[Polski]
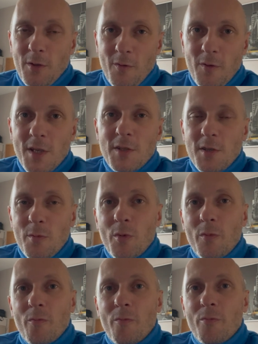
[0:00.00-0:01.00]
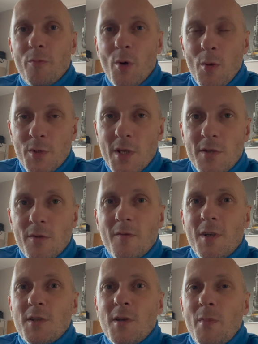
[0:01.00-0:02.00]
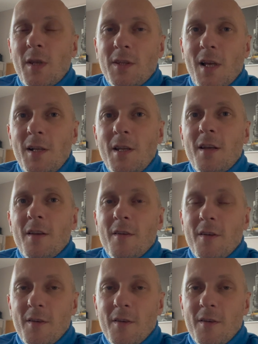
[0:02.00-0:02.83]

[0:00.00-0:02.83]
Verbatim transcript: No właśnie, bo poprzez to właśnie mentalne,